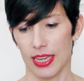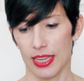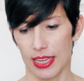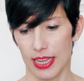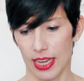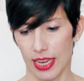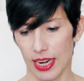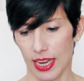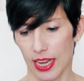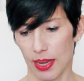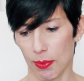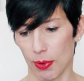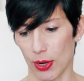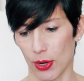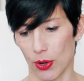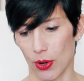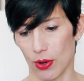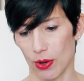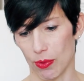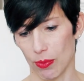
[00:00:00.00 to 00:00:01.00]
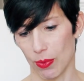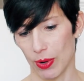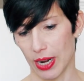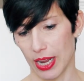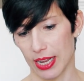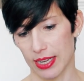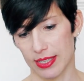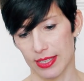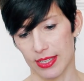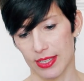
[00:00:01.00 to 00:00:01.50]
y tiene, bueno,
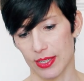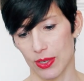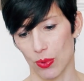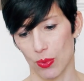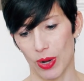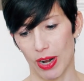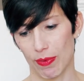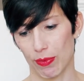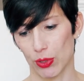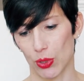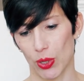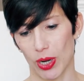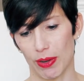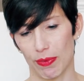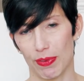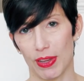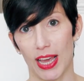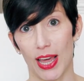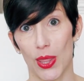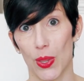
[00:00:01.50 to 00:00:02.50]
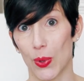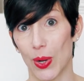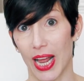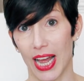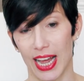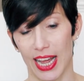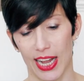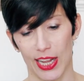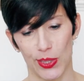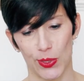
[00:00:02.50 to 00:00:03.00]
unas, unas fotografías de
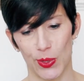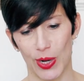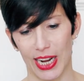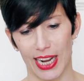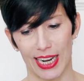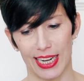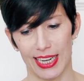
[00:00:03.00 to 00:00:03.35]
una, de una